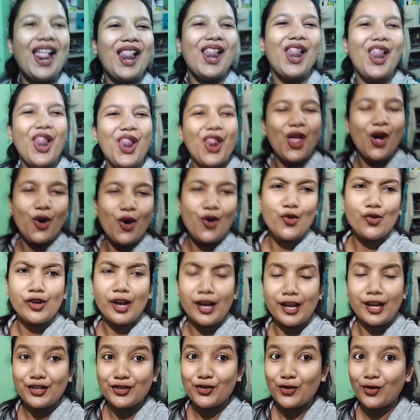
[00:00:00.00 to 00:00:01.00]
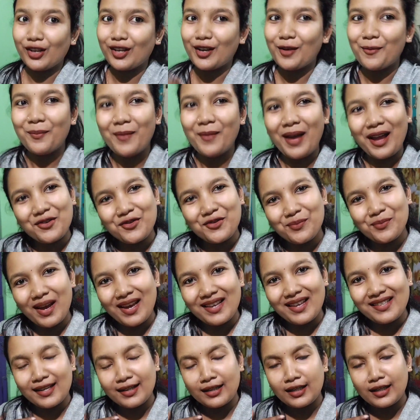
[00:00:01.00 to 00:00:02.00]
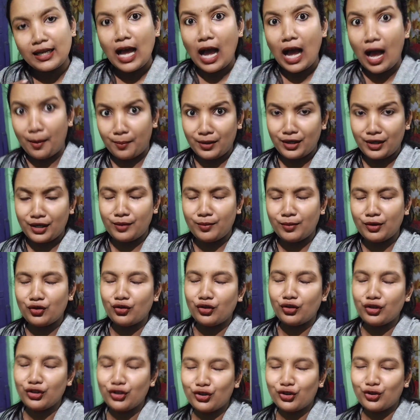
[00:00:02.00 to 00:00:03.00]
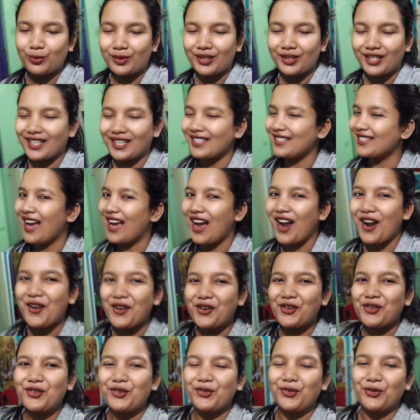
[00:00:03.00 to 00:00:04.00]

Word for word: সাউন্ড আবার জানি না কেন প্রবলেম করছে সেখানে আবার ভয়েসে বলতে হলো আমাকে